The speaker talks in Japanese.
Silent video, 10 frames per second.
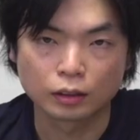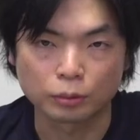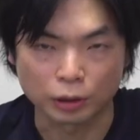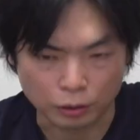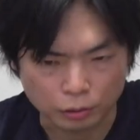
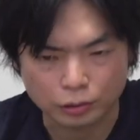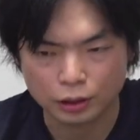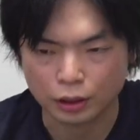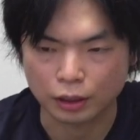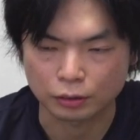でもね、6
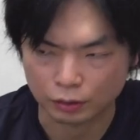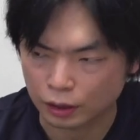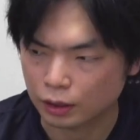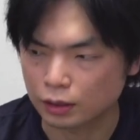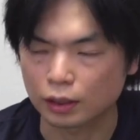時からのね、
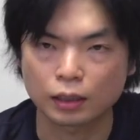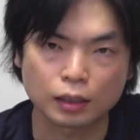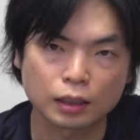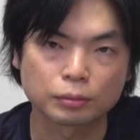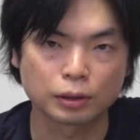反省
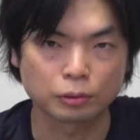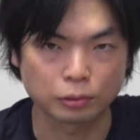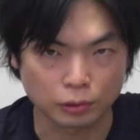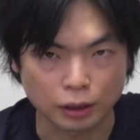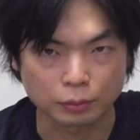会ライブは
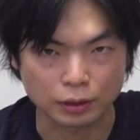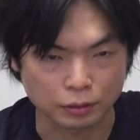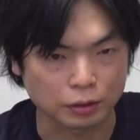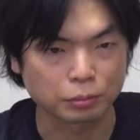行いますので、